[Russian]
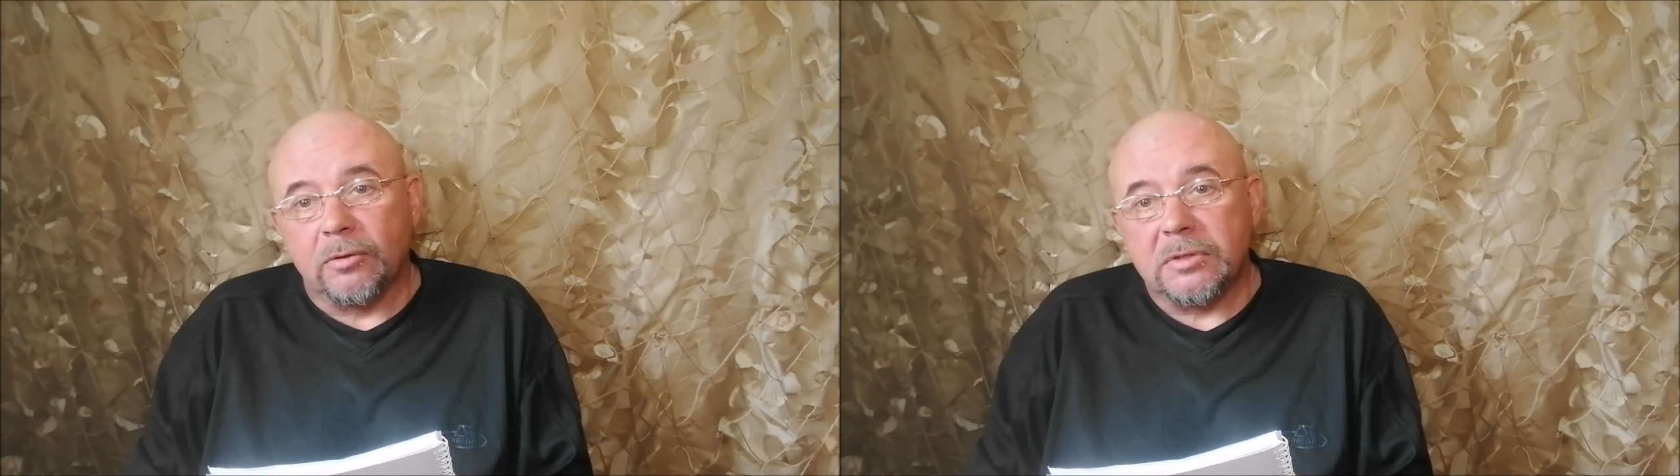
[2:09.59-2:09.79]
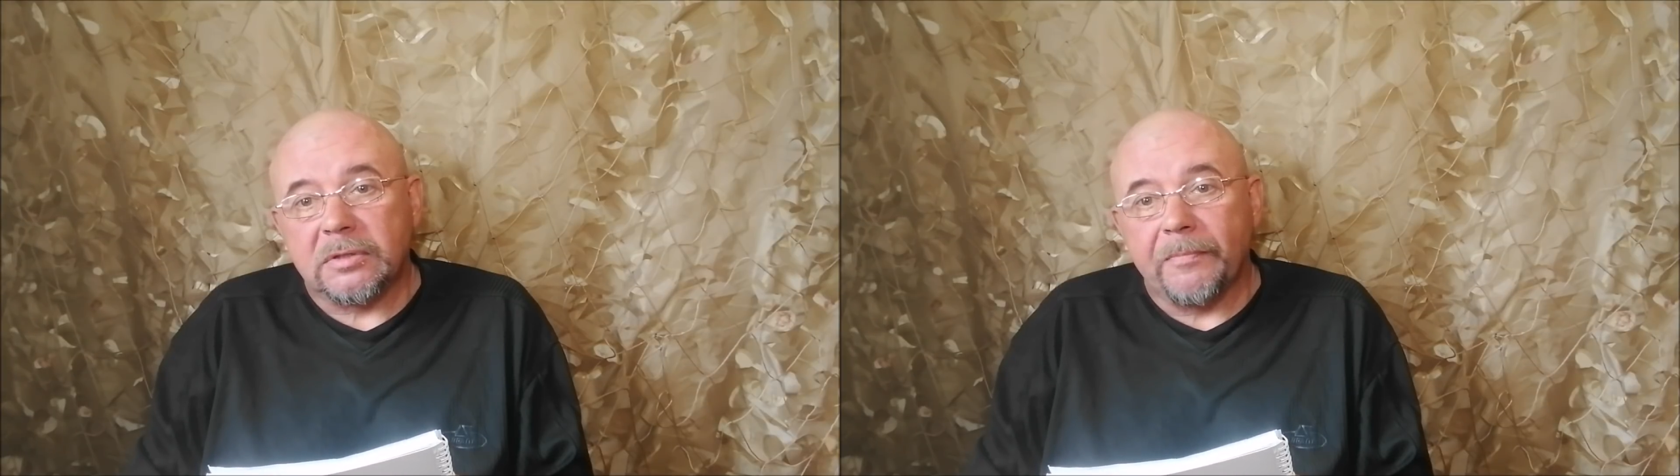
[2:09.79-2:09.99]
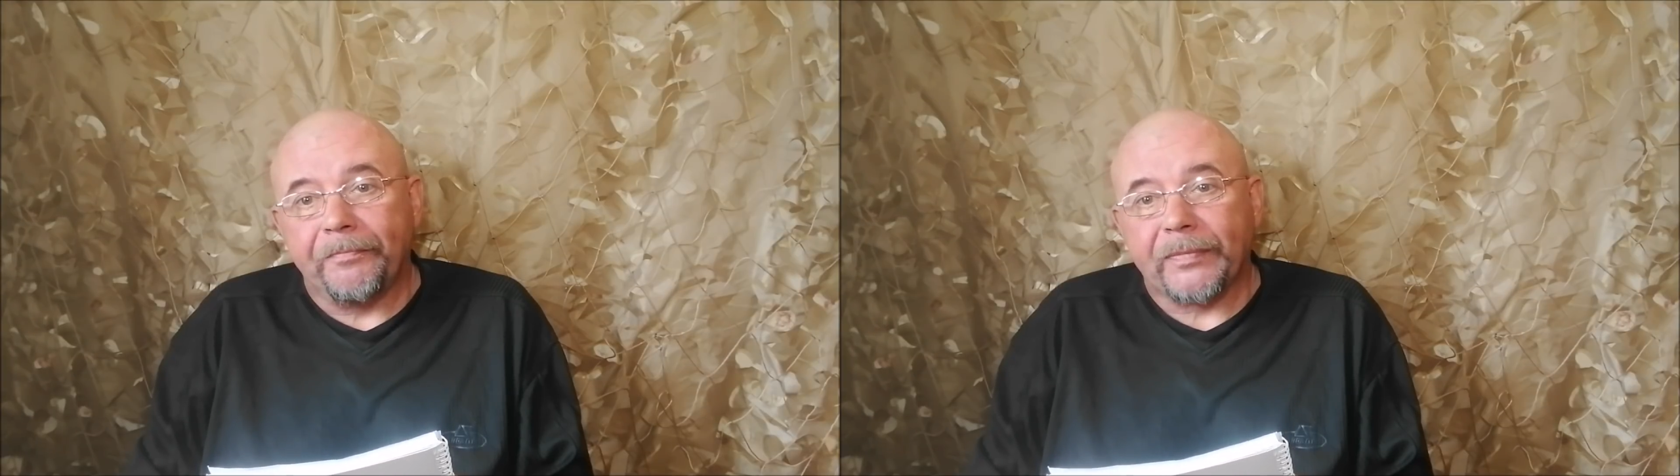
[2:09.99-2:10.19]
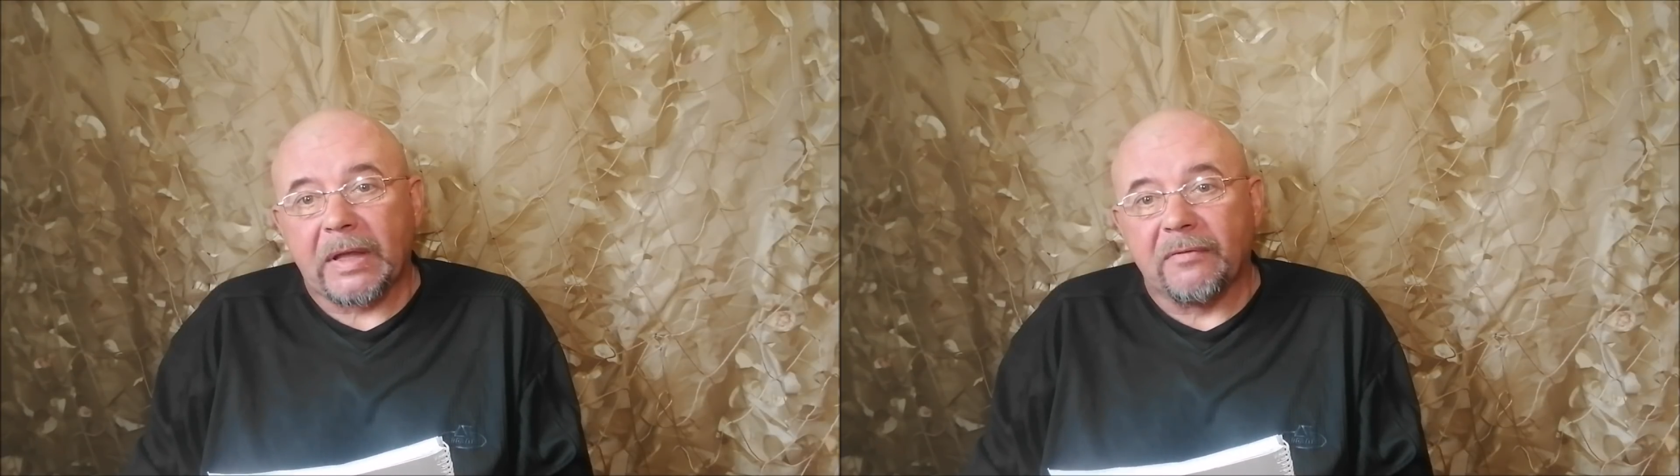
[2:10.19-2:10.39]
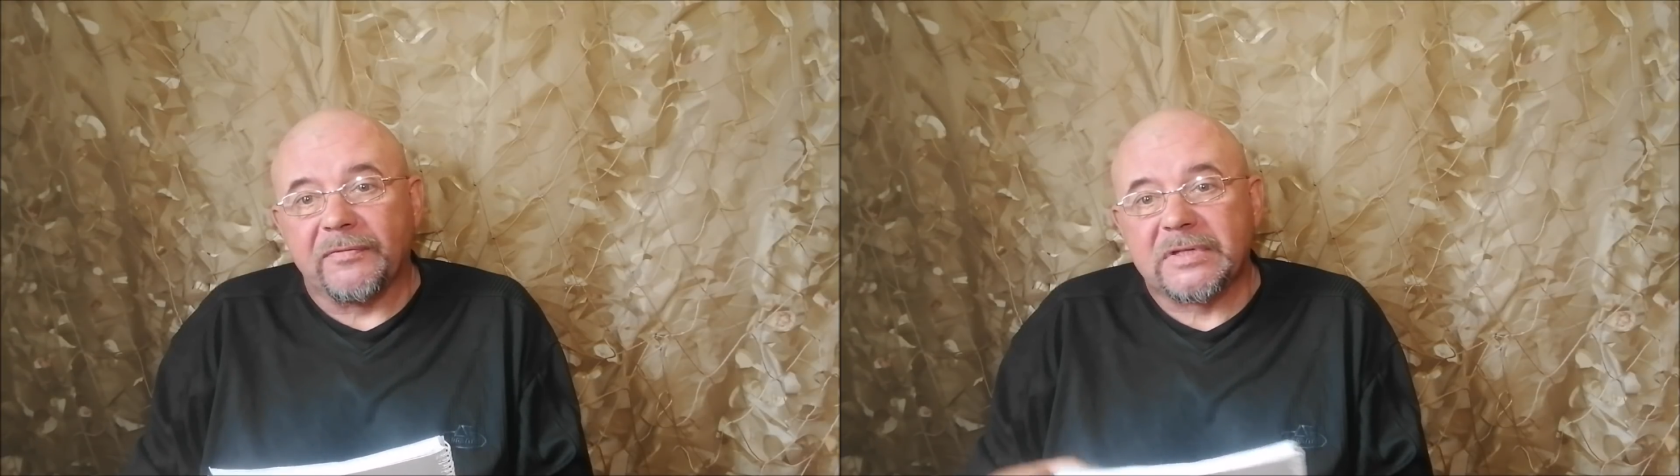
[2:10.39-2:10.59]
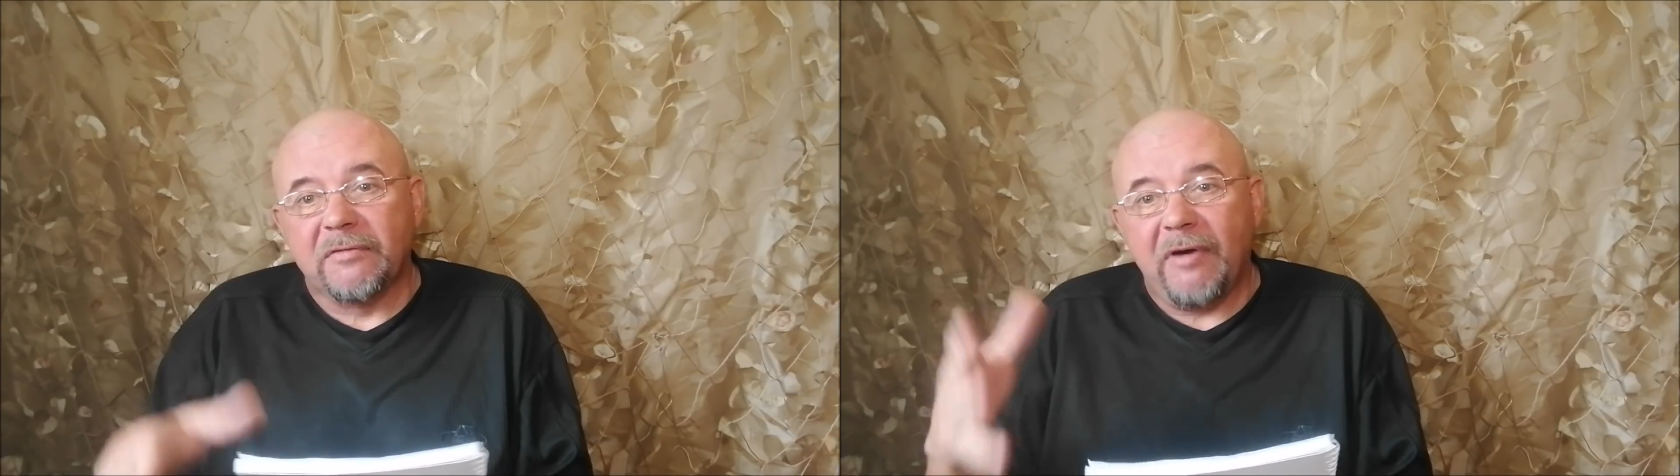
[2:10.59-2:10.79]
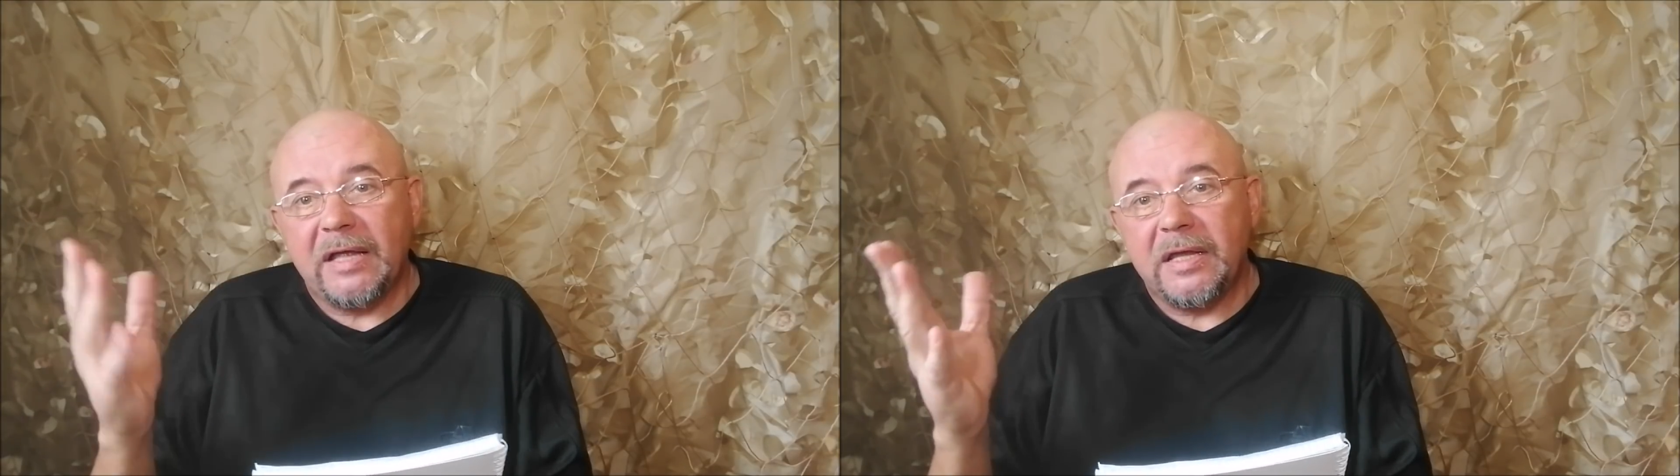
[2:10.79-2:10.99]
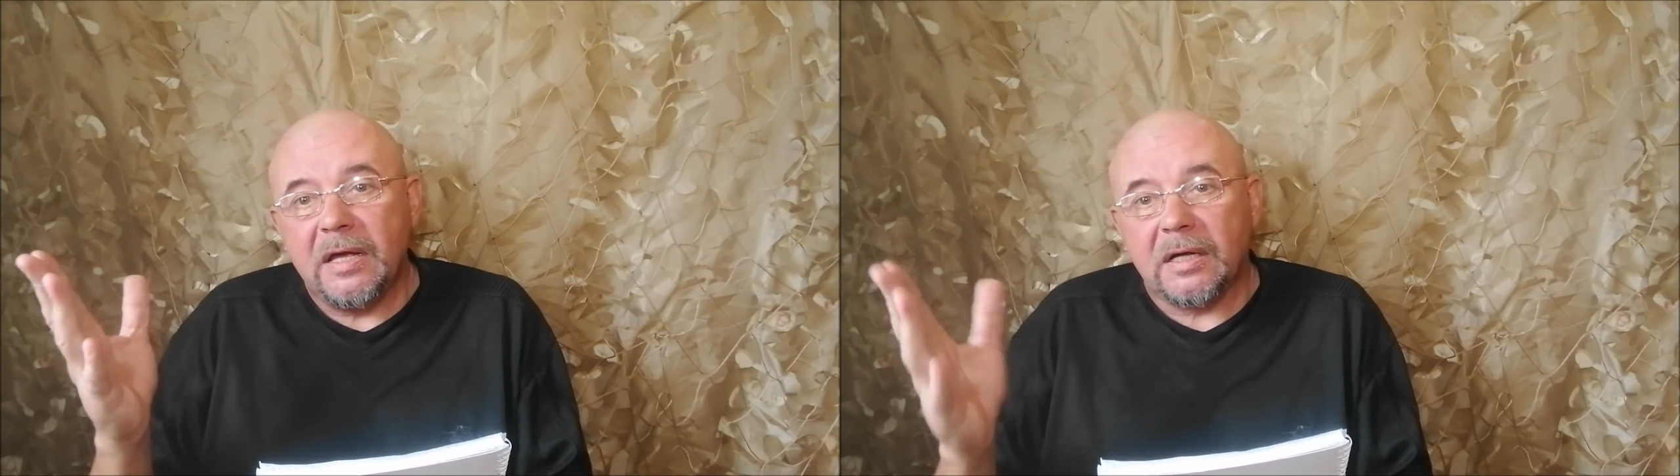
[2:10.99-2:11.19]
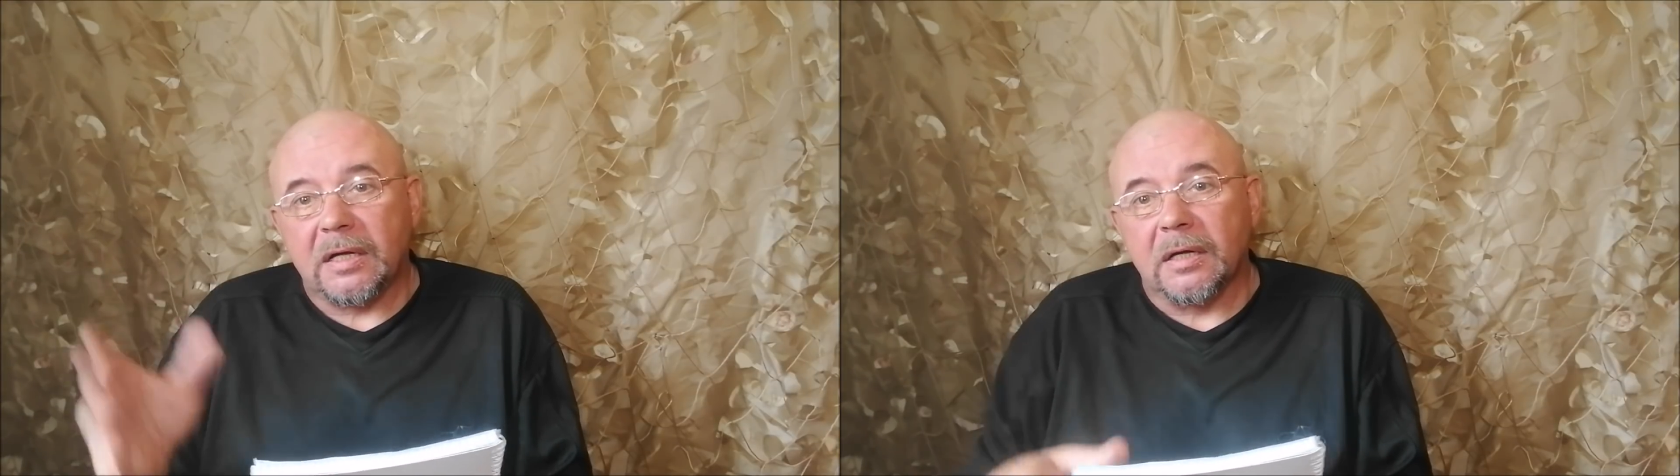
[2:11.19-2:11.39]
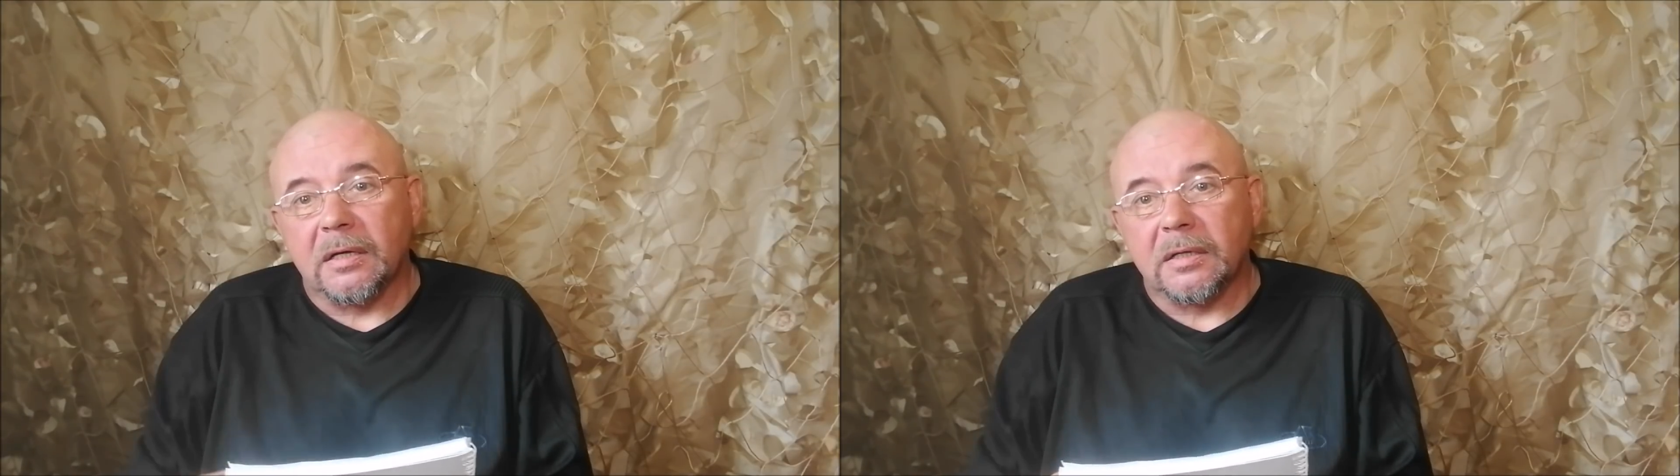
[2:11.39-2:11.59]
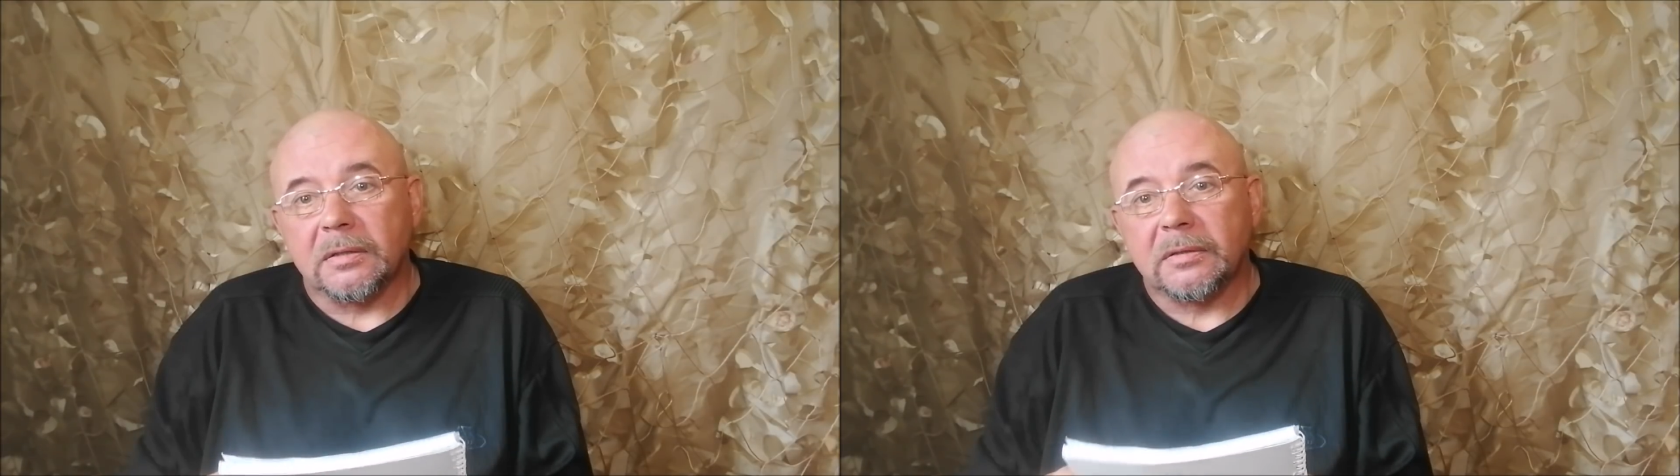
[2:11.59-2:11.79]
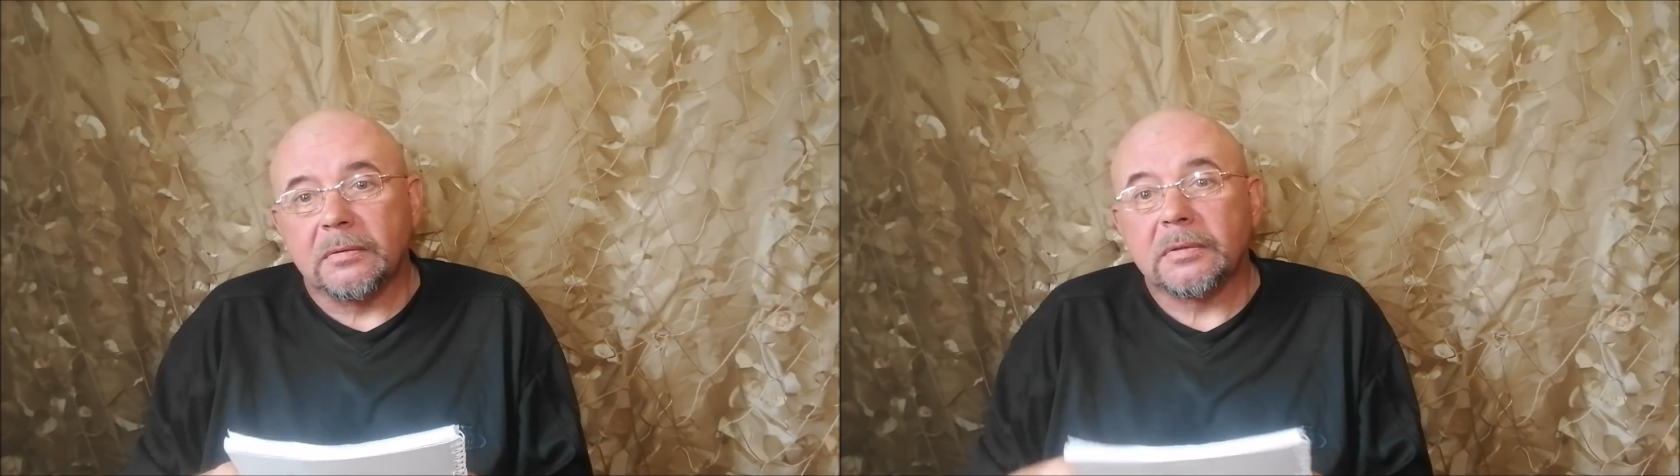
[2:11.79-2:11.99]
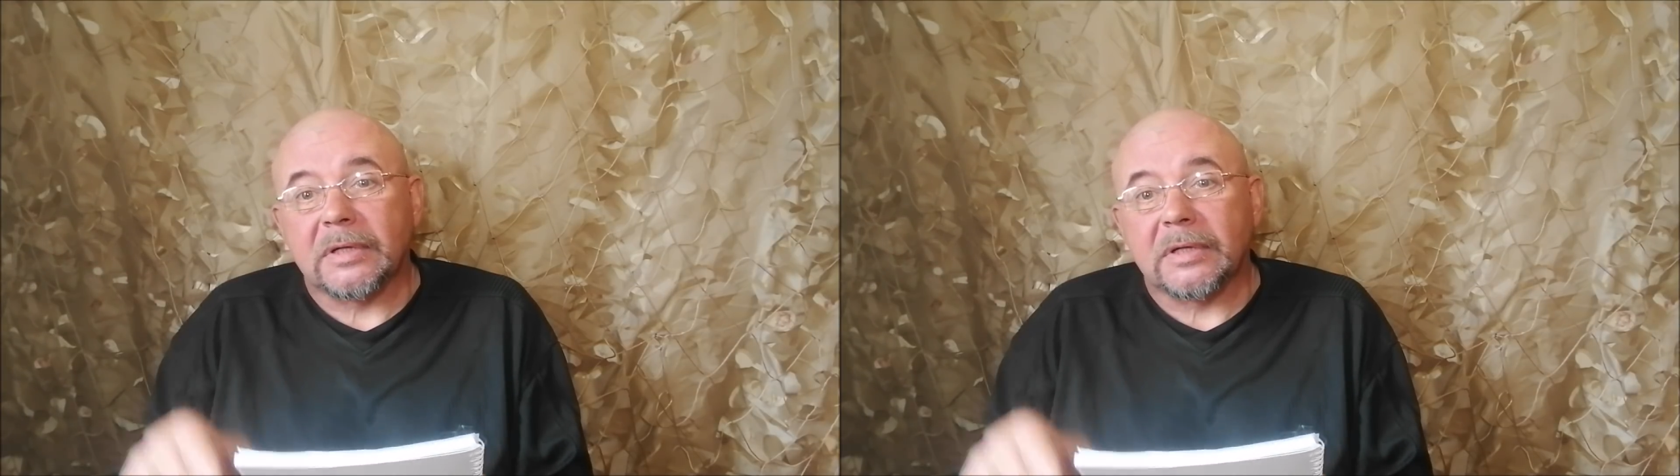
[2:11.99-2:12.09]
то есть взывание к